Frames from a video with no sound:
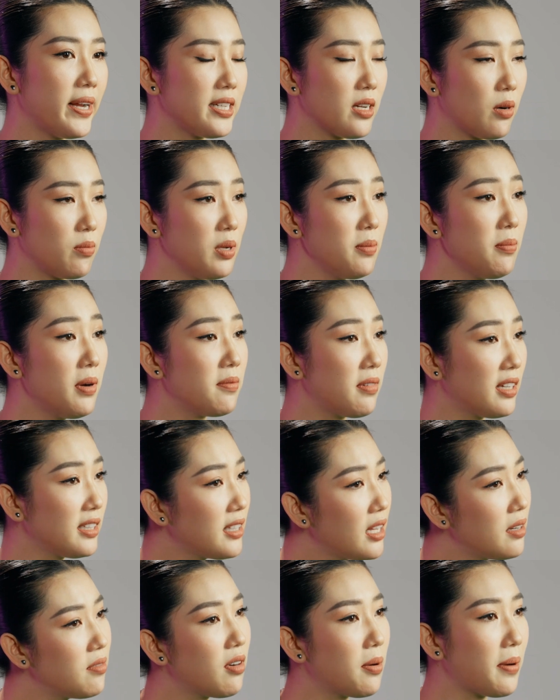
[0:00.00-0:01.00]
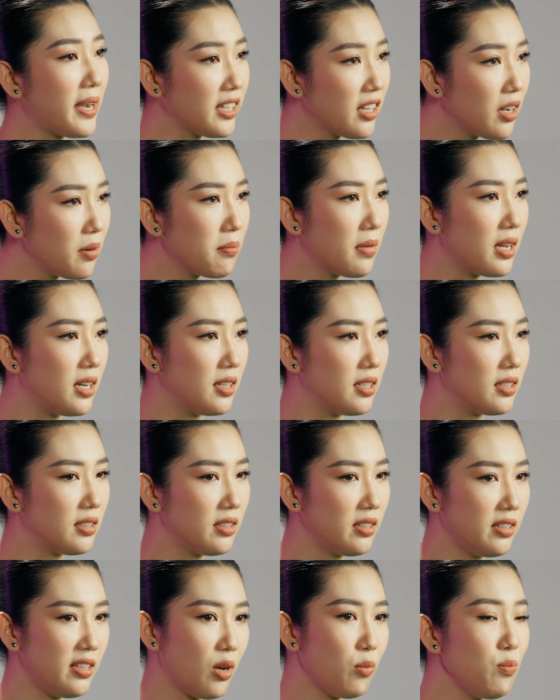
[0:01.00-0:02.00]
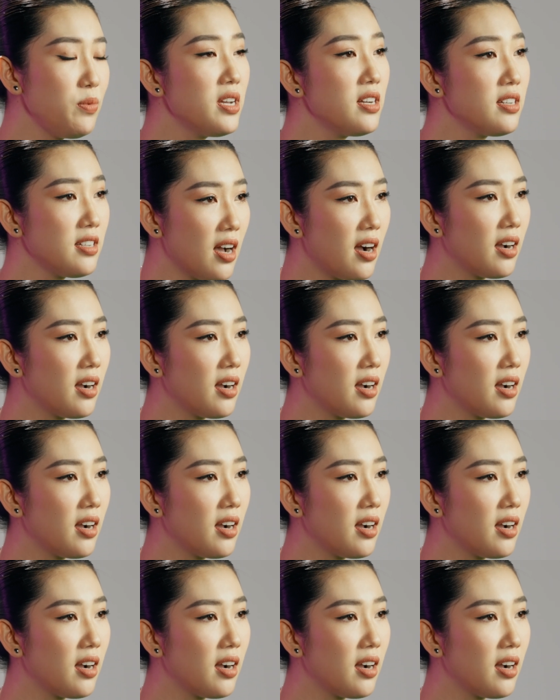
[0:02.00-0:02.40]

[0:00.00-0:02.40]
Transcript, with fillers: quan trọng nhất mình phải tin vào bản thân mình giống như